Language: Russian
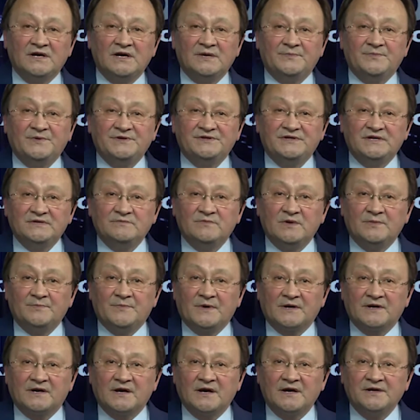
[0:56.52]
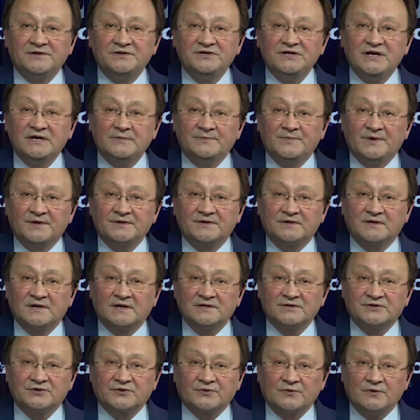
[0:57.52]
эпидемия пока не под
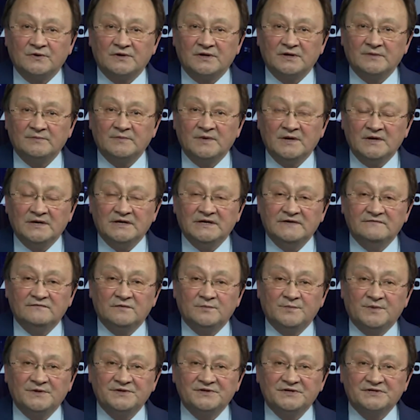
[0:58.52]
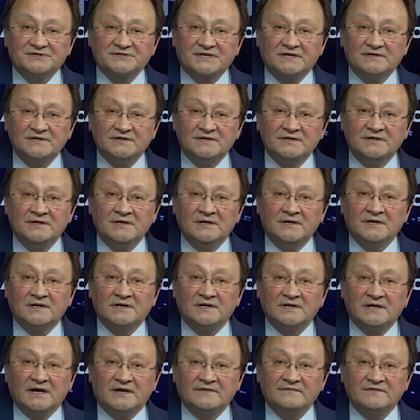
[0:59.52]
контролем. Его поддержал и
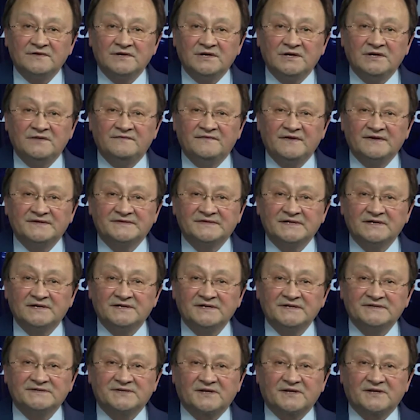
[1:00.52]
главный инфекционист